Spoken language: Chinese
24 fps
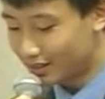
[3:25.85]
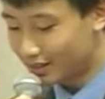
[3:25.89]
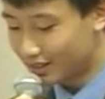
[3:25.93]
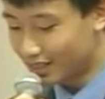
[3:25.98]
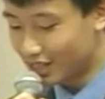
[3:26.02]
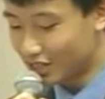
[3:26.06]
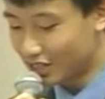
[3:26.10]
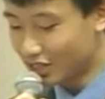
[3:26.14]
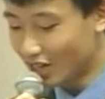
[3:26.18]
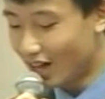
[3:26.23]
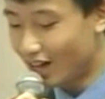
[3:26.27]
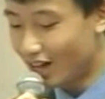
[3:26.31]

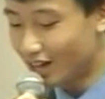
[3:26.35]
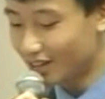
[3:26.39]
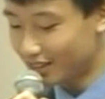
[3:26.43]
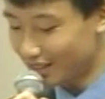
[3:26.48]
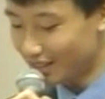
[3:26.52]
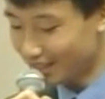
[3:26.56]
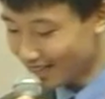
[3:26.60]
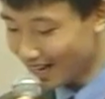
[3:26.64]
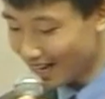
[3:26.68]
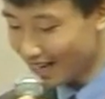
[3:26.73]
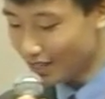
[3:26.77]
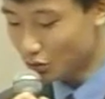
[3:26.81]
提倡
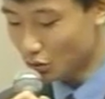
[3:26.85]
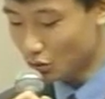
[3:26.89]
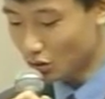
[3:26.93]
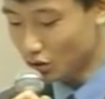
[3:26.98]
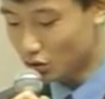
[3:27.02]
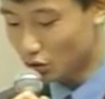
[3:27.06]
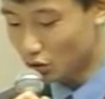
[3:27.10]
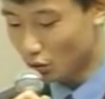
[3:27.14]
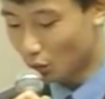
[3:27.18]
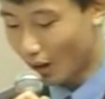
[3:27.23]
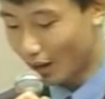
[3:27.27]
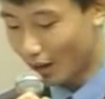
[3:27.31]
应该追
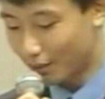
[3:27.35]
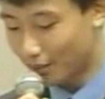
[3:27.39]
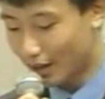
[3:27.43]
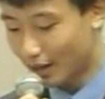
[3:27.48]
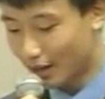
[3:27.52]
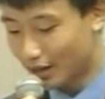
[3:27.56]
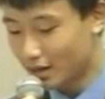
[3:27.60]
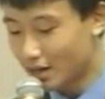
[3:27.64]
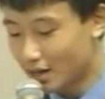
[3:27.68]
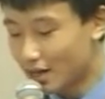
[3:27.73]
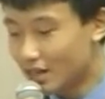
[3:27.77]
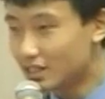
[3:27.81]
求完
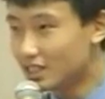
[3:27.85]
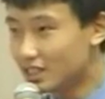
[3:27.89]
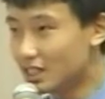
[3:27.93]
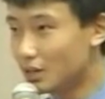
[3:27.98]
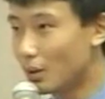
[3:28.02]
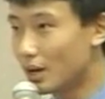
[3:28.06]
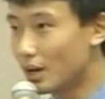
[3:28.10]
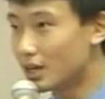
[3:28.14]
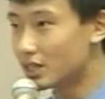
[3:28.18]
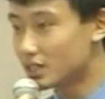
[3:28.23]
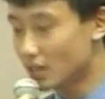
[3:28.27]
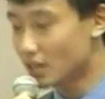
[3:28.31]
美，
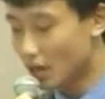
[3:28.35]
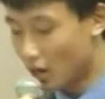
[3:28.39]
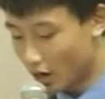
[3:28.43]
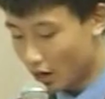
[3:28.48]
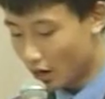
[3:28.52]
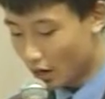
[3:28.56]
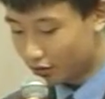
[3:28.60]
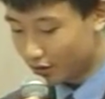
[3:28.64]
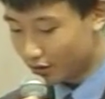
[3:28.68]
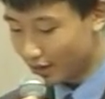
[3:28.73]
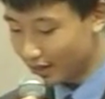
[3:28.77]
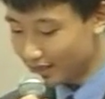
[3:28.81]
意味着
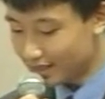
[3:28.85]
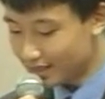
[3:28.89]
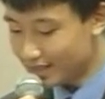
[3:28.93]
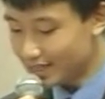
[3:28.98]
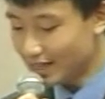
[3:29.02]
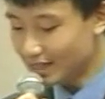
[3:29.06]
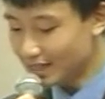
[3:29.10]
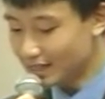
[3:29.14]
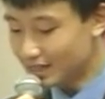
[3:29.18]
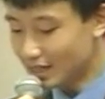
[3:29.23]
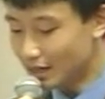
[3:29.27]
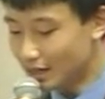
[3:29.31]
人
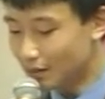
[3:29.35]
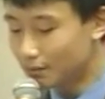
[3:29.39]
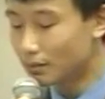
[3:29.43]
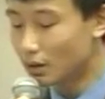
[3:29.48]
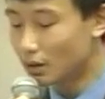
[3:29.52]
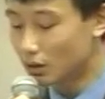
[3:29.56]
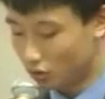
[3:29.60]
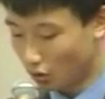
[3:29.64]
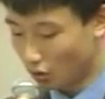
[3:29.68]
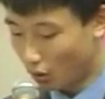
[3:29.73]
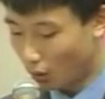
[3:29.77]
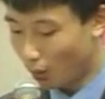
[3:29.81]
坚信
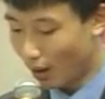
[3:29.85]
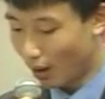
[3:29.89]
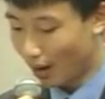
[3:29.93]
有